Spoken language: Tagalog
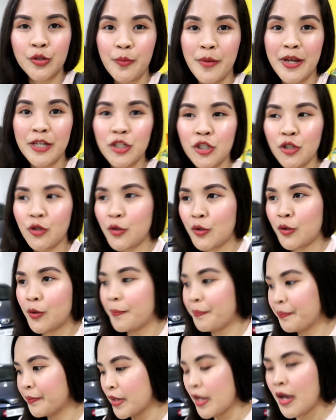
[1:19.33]
So, medyo
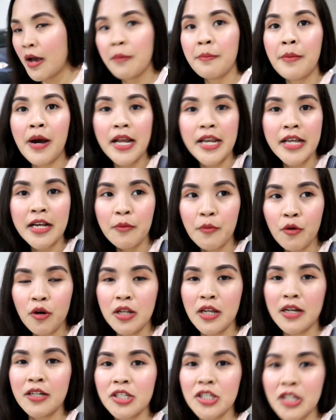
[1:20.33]
maalikabok
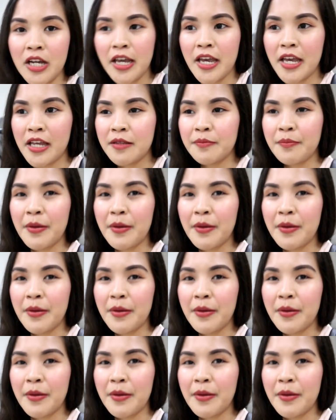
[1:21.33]
lang siya and